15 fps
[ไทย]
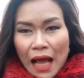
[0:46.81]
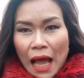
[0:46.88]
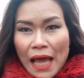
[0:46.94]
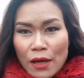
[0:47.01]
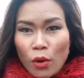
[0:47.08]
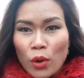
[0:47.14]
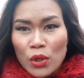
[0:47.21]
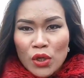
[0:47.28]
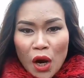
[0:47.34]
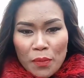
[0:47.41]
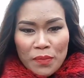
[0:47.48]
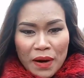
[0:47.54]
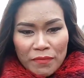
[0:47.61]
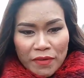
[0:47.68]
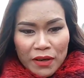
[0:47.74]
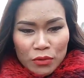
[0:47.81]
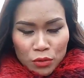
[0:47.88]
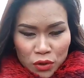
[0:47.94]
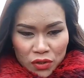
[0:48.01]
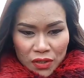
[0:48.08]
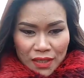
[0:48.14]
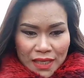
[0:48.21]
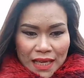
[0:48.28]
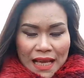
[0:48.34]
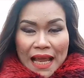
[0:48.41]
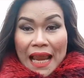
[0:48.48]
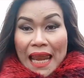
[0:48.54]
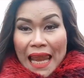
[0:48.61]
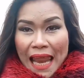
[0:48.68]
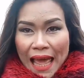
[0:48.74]
ให้คุณยอมรับว่ารู้สึก
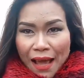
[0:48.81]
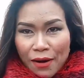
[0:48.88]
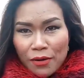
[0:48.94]
แล้